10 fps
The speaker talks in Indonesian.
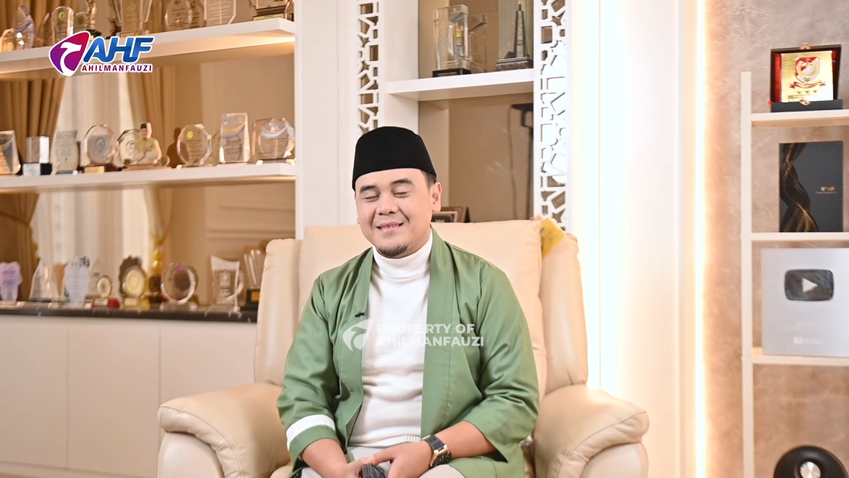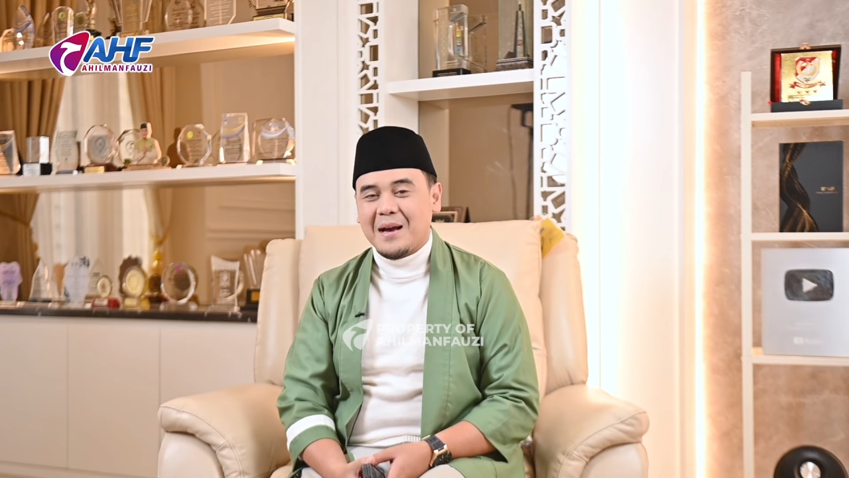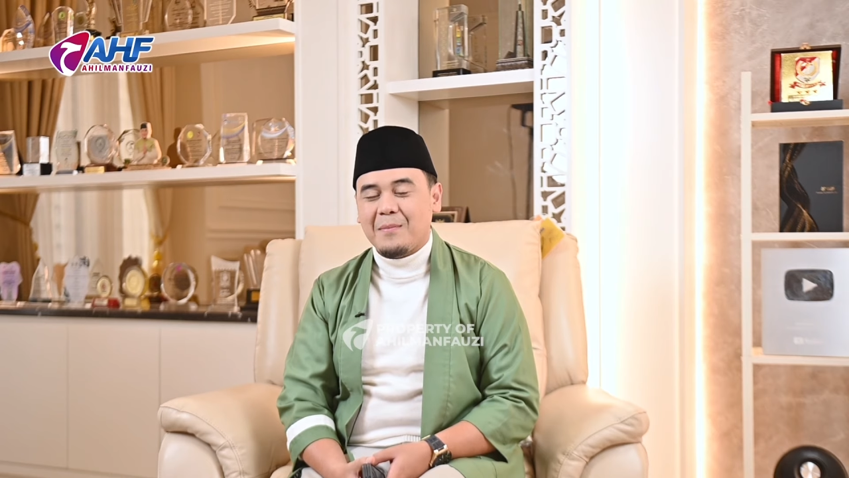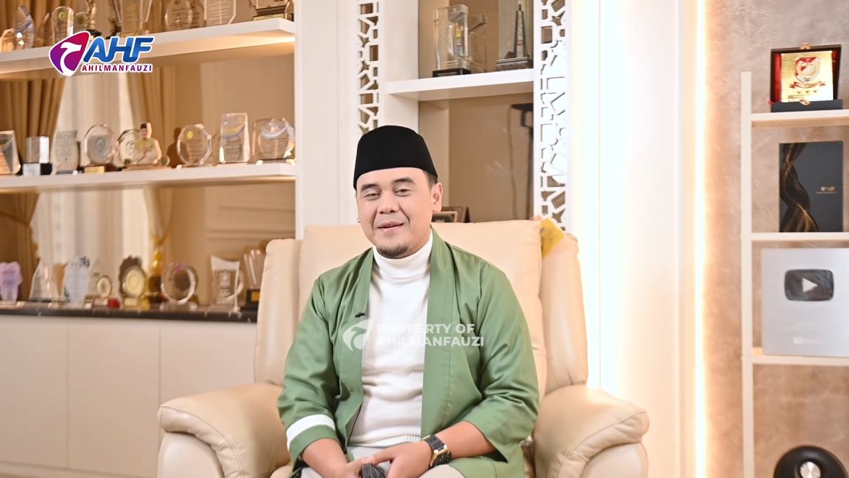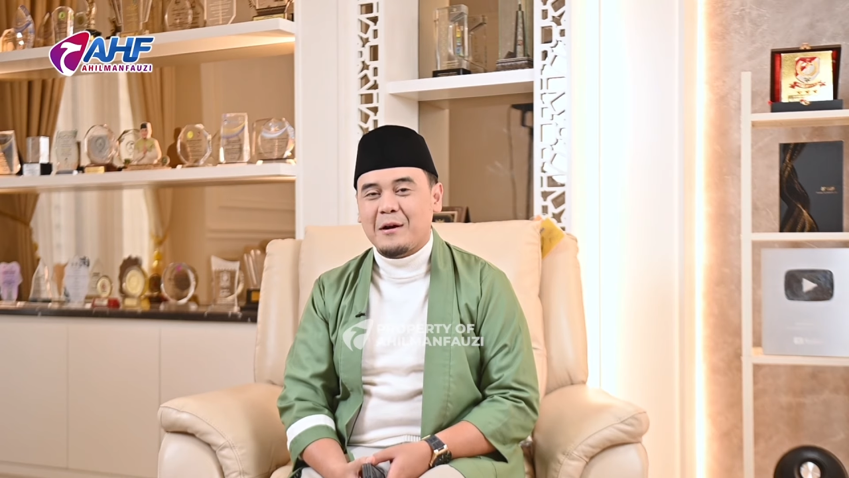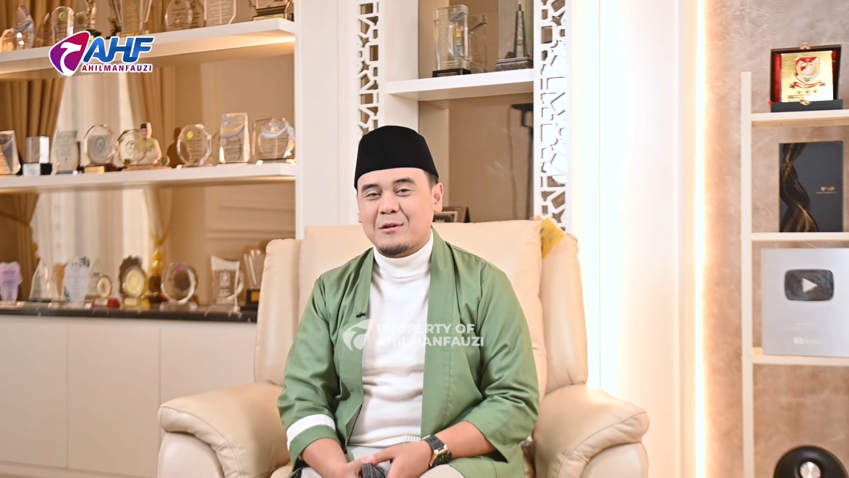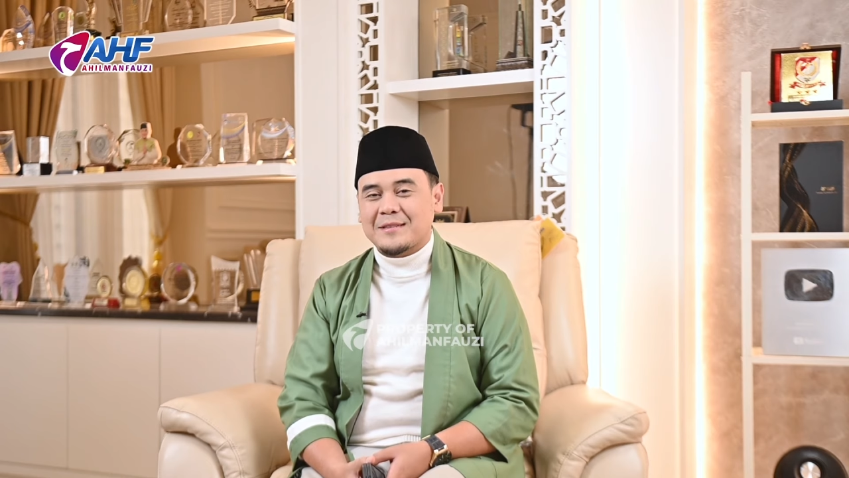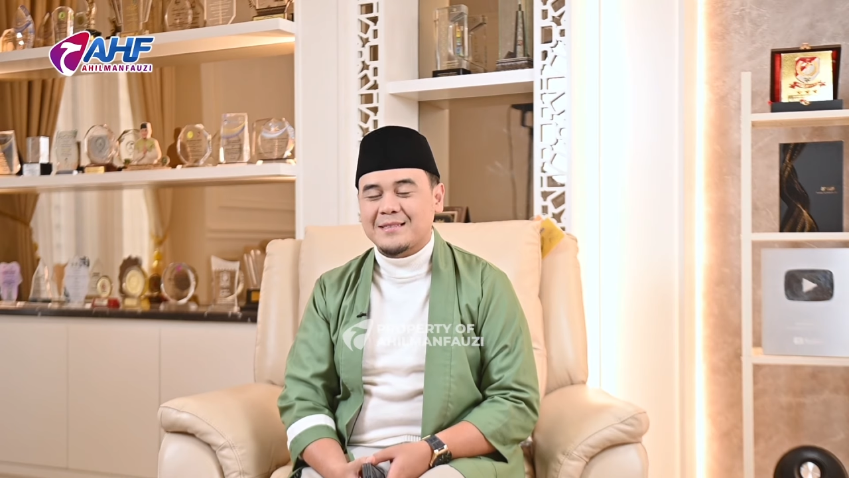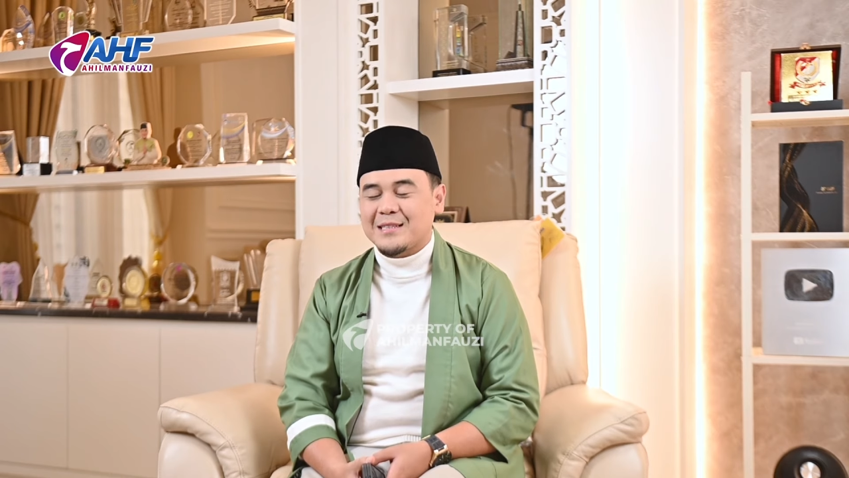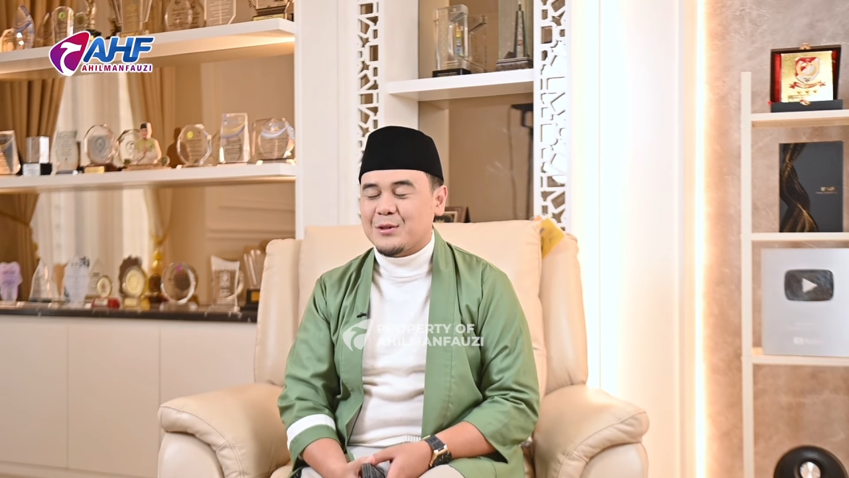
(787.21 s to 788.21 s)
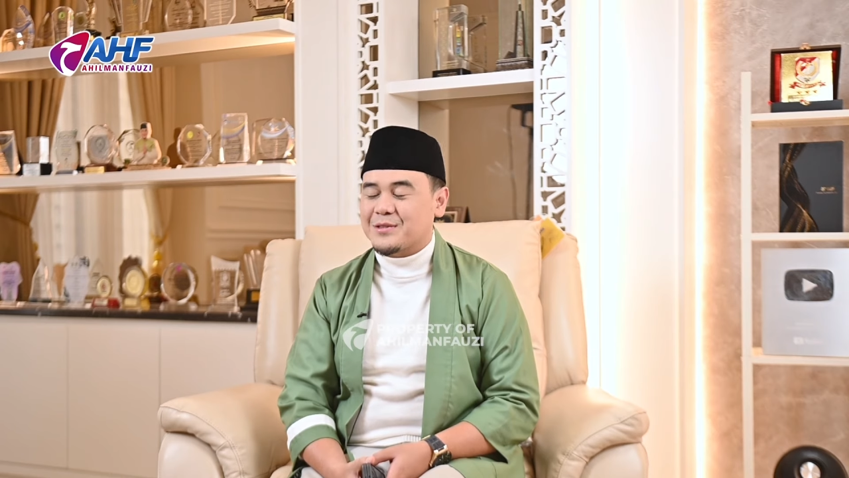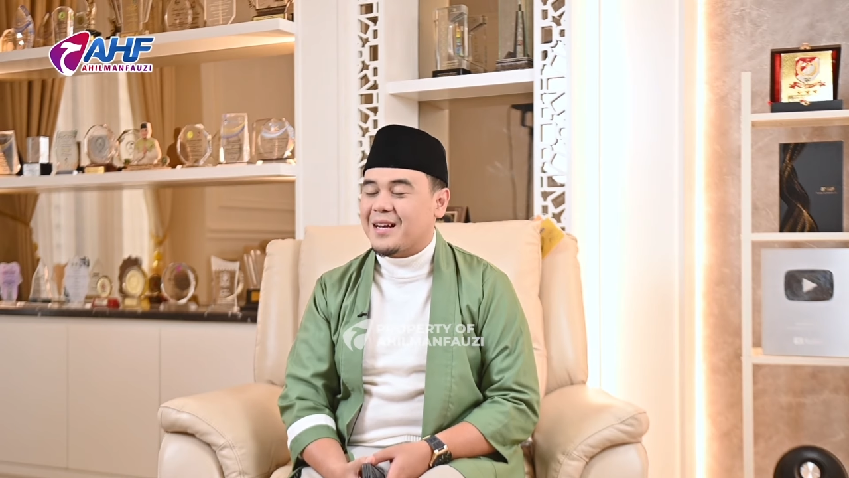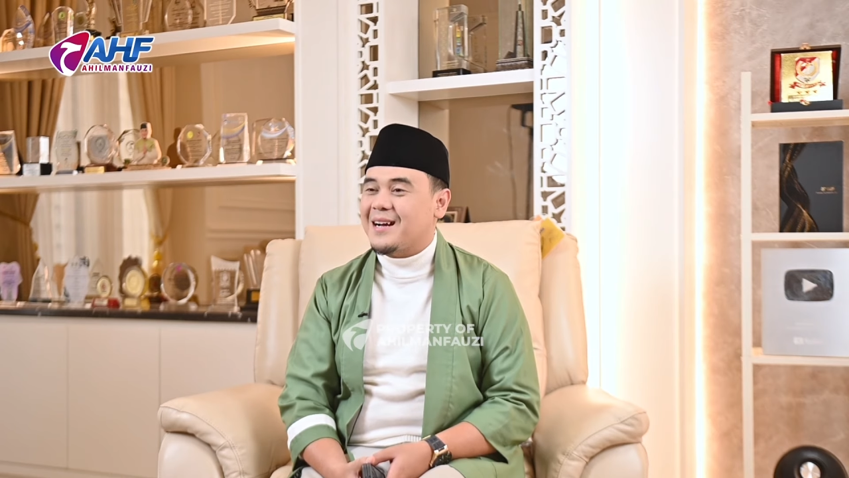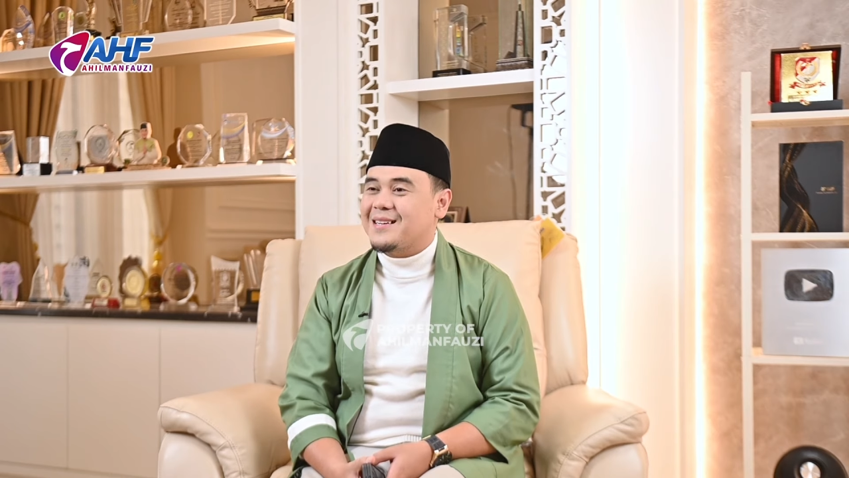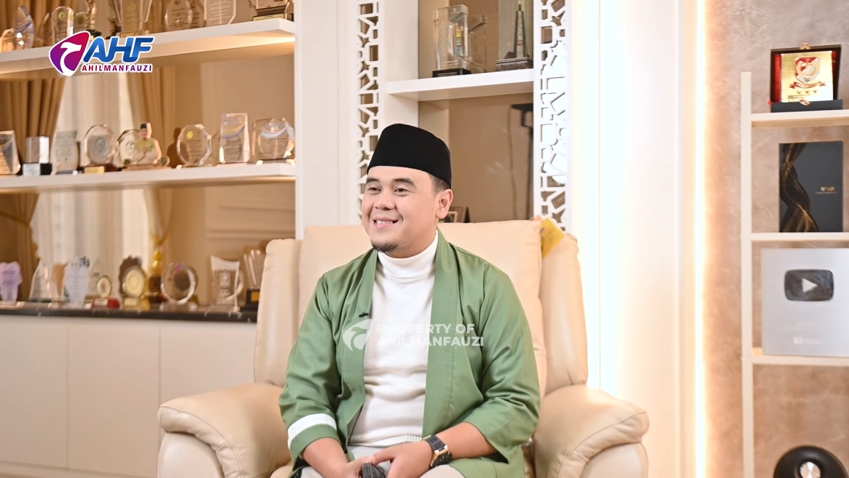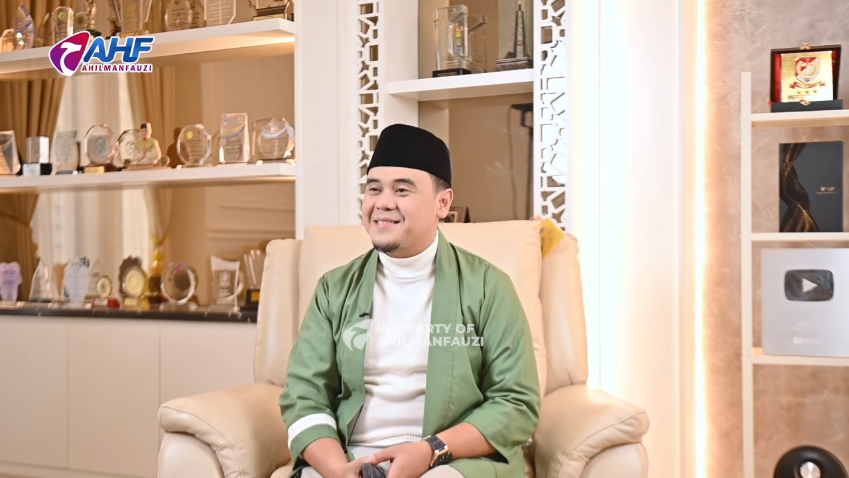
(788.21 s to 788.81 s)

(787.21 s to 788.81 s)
Siapa yang harus kita seriuskan,